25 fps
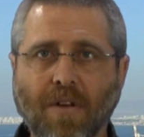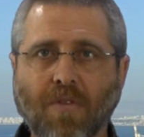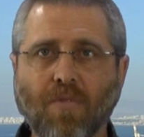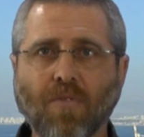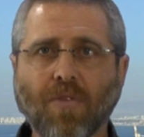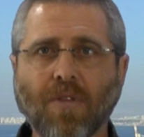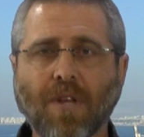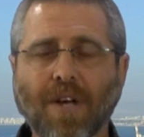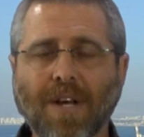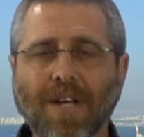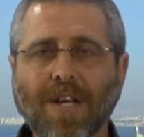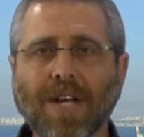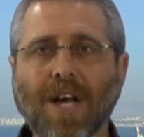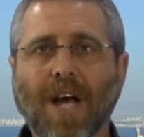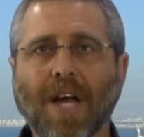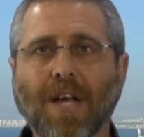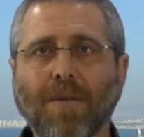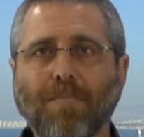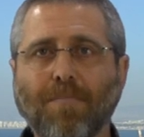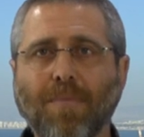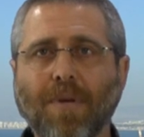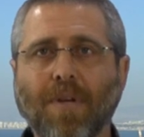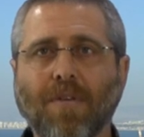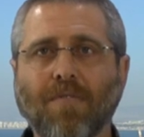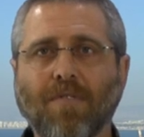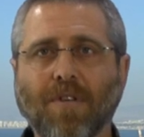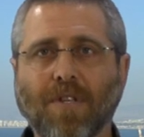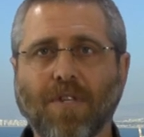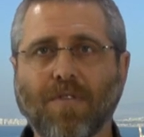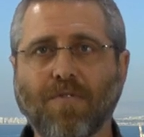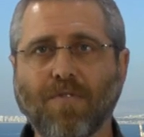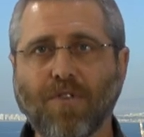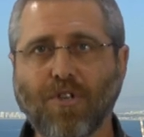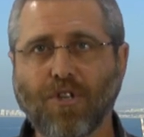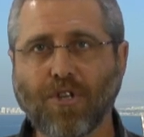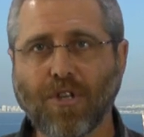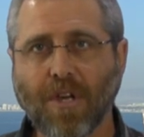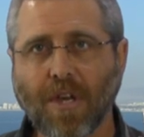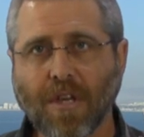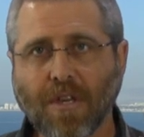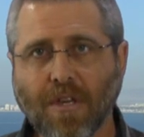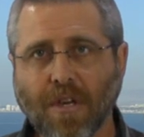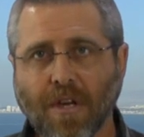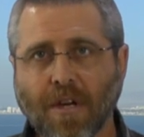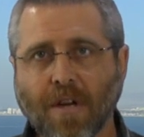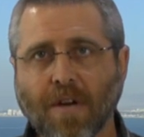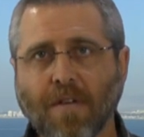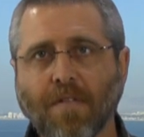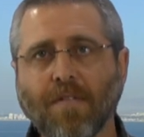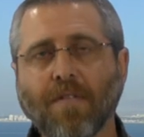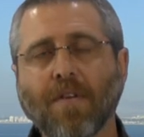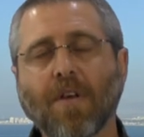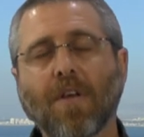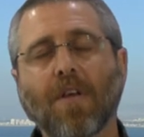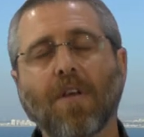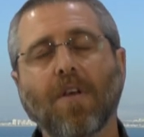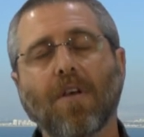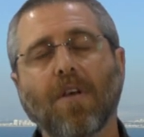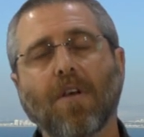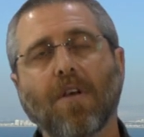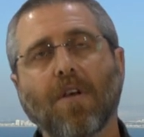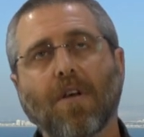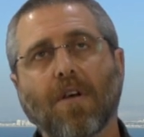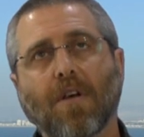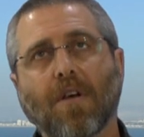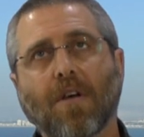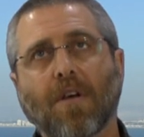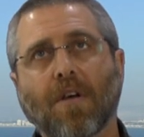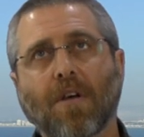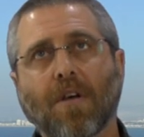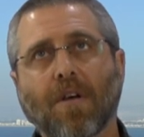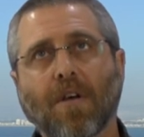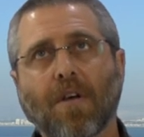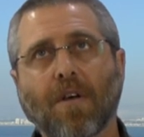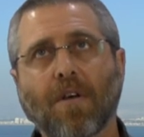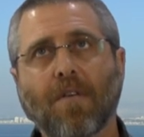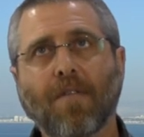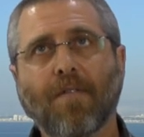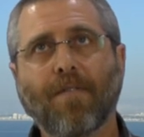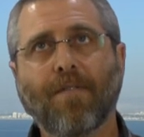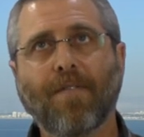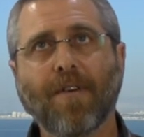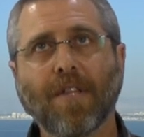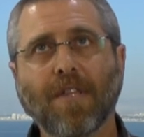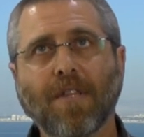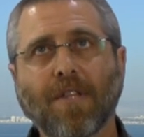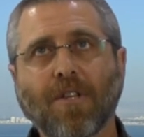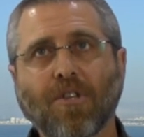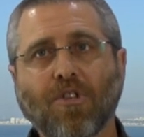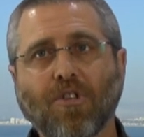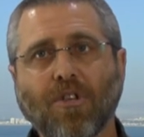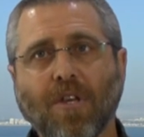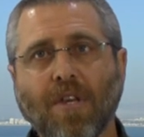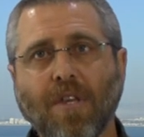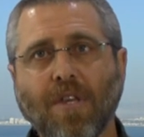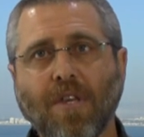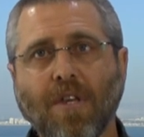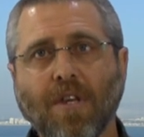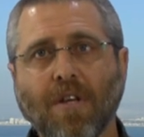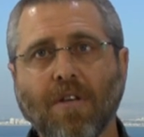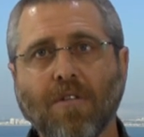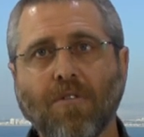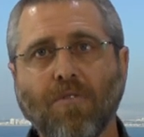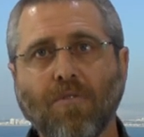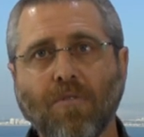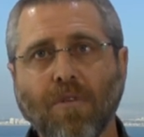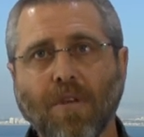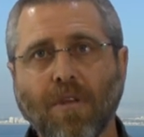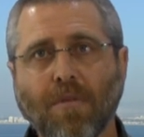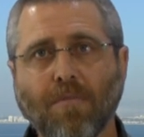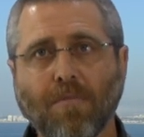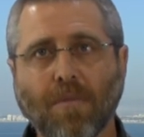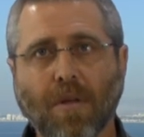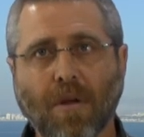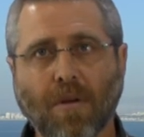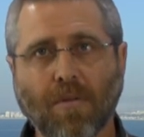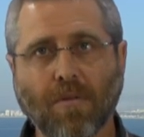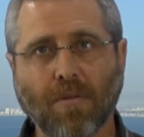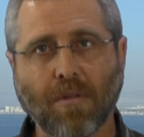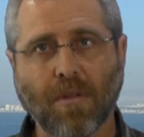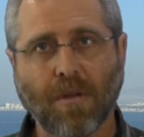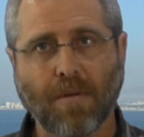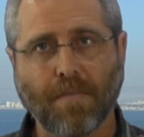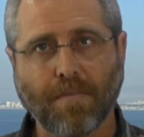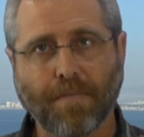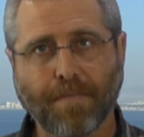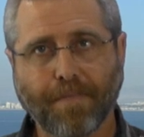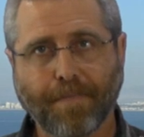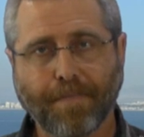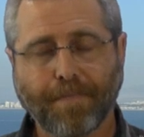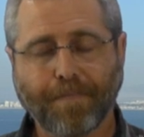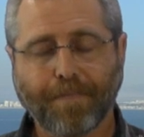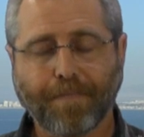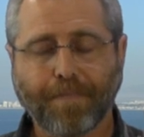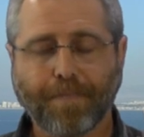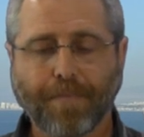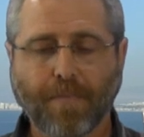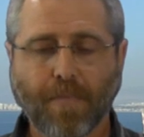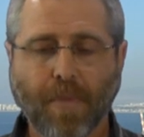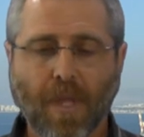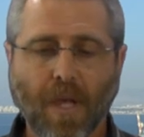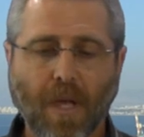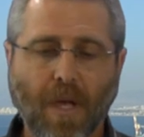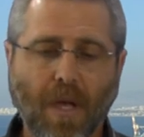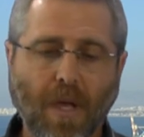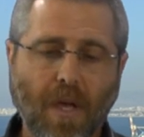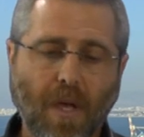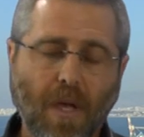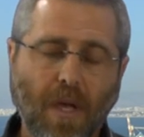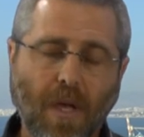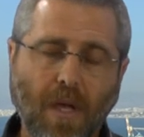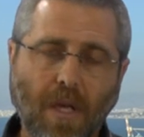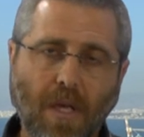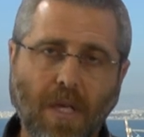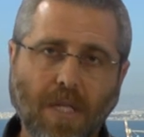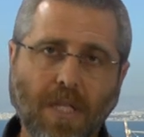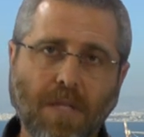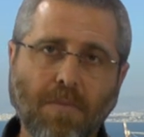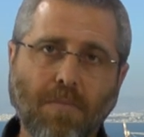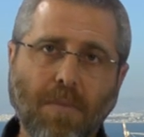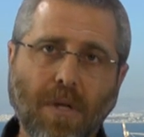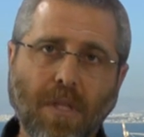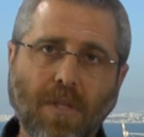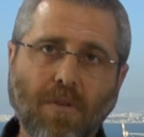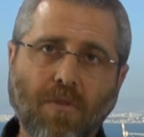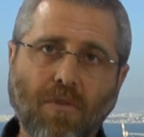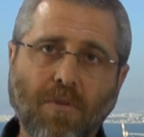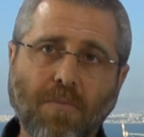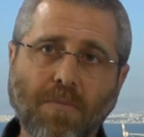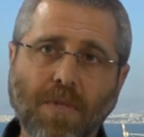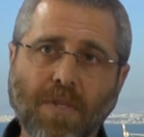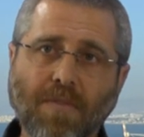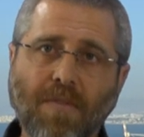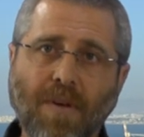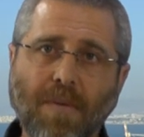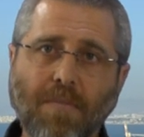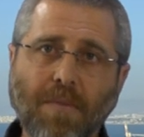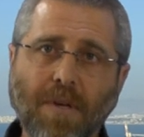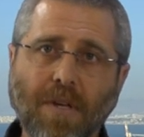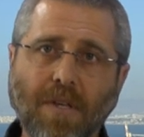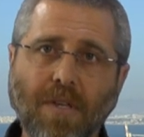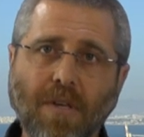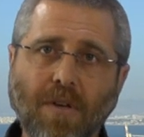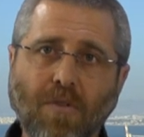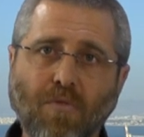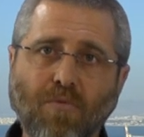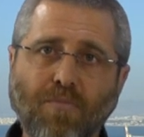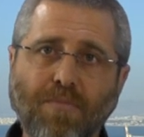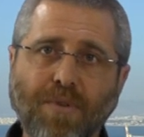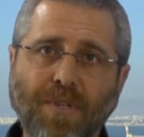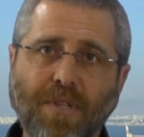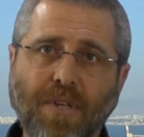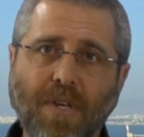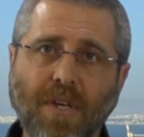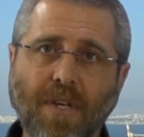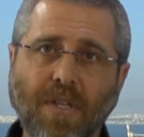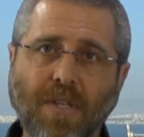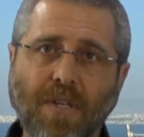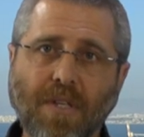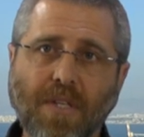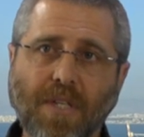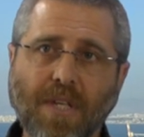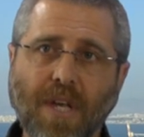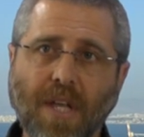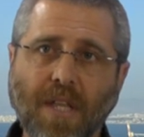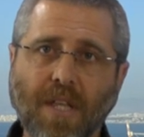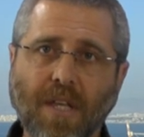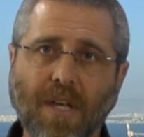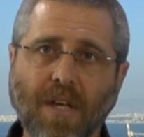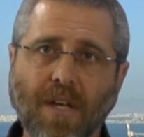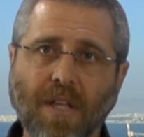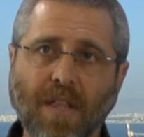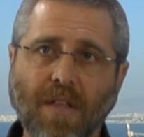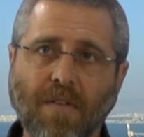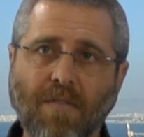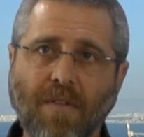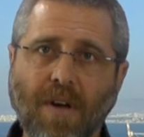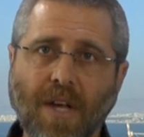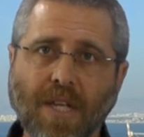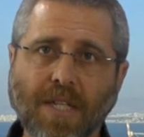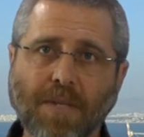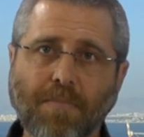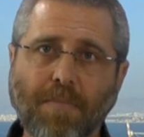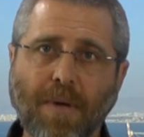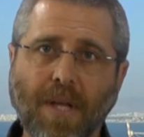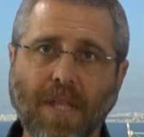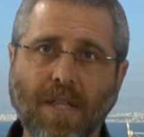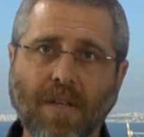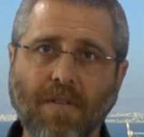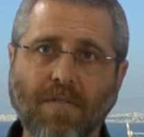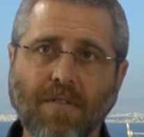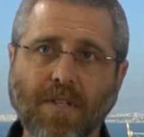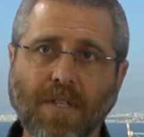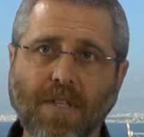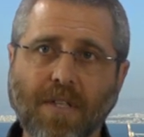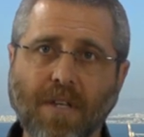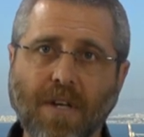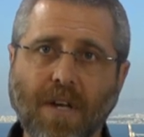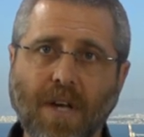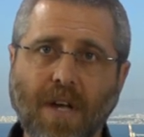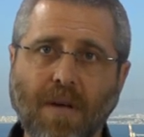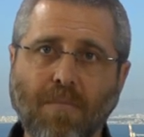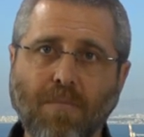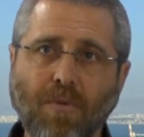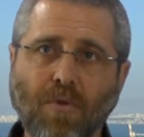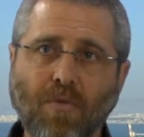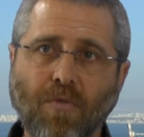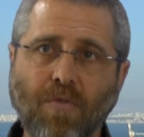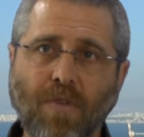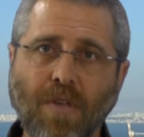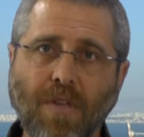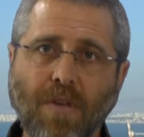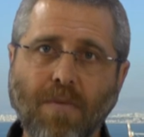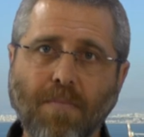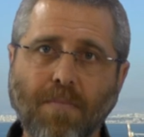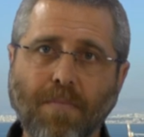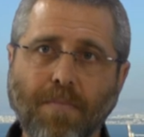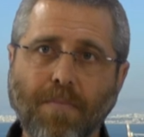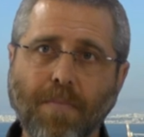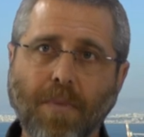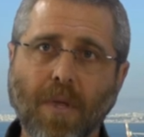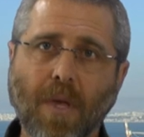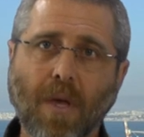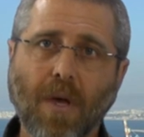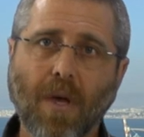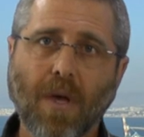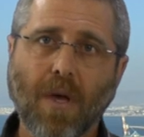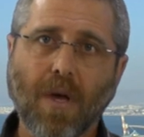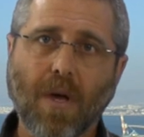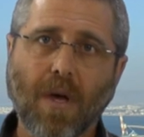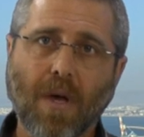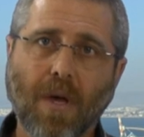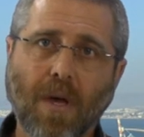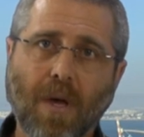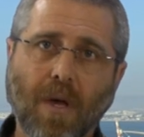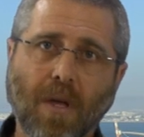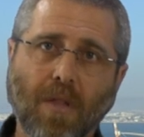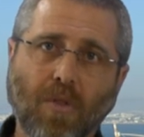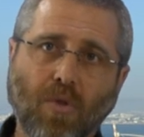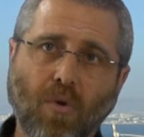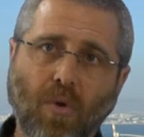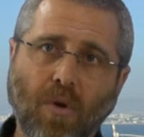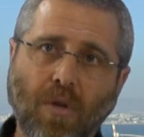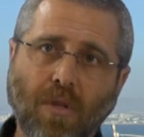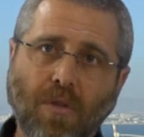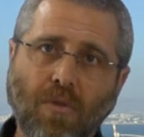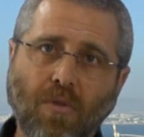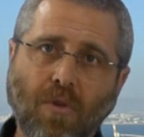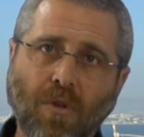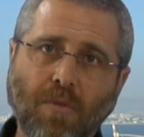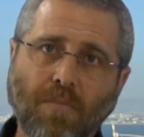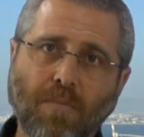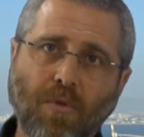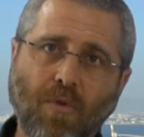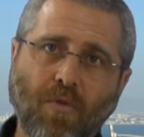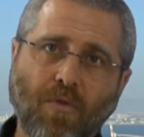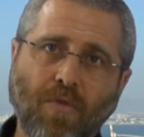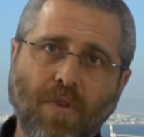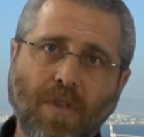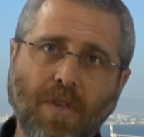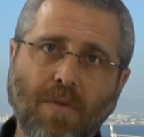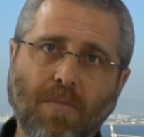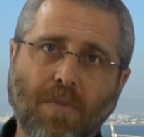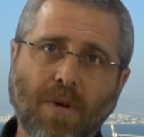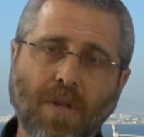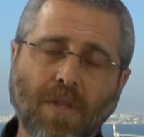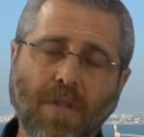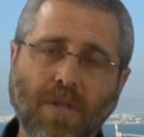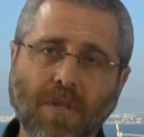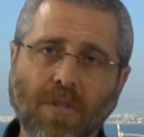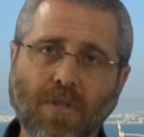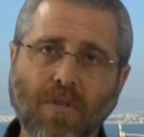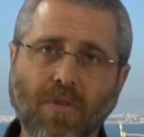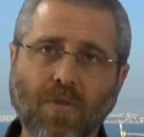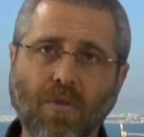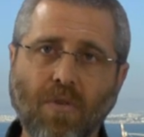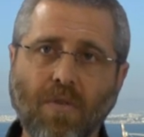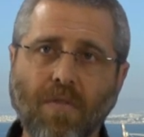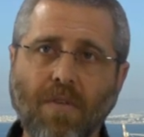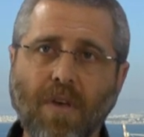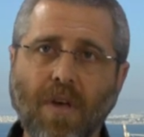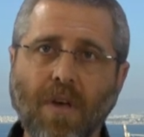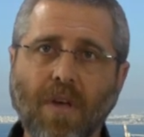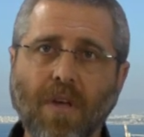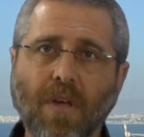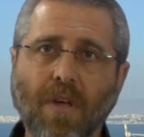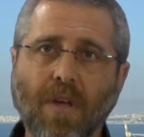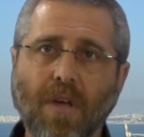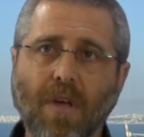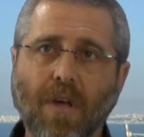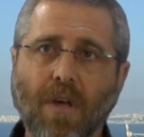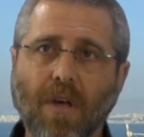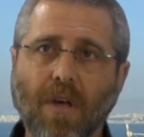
народа как первосвященников э, в отношении к другим народам. Если мы откроем с вами книгу Бытие, 10 глава, с 5 стиха, мы увидим э, Толидот, мы увидим родословие,